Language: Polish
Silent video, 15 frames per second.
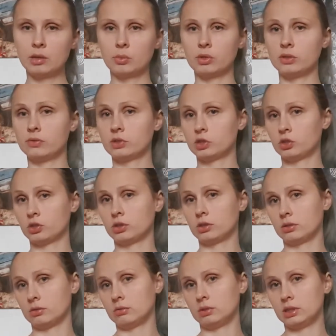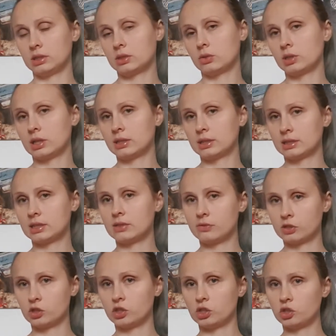ponieważ jest to dla nas
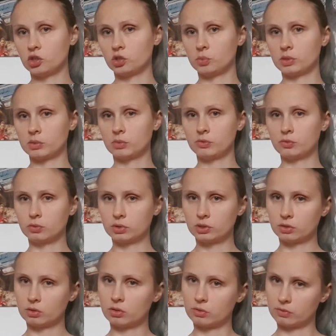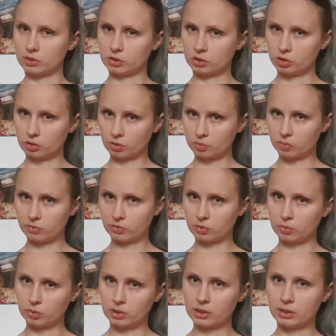najważniejsze, żeby jakby funkcjonować. To
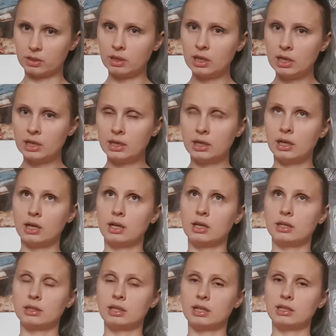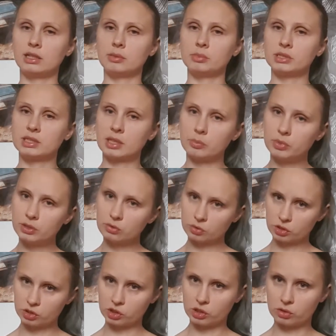powoduje, e, daje nam
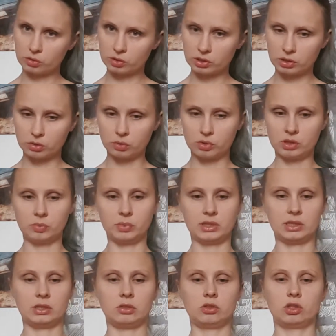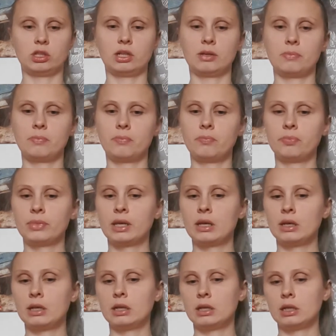stabilność naszej konstytucji psychicznej.
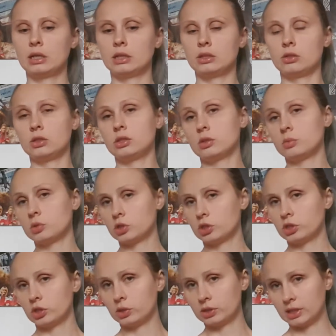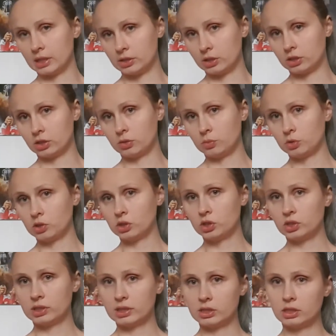No i co może się zadziać? Może
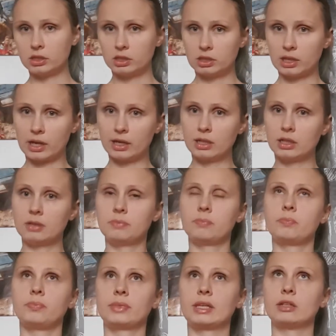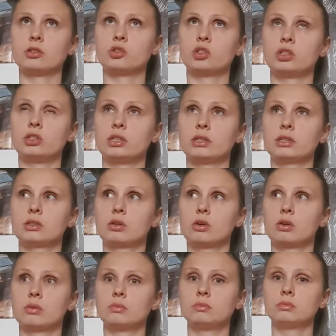się zadziać tak, że
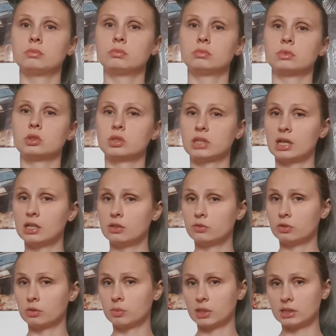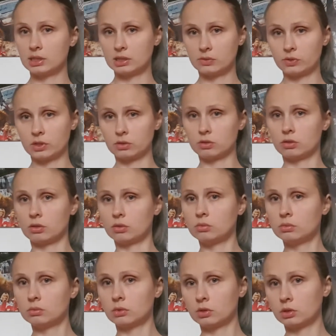dziecko dostaje informację
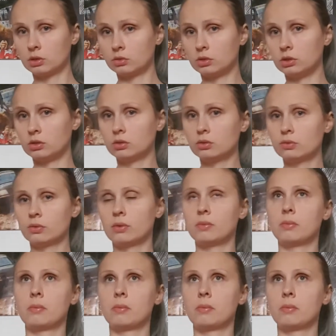zwrotną od rodziców,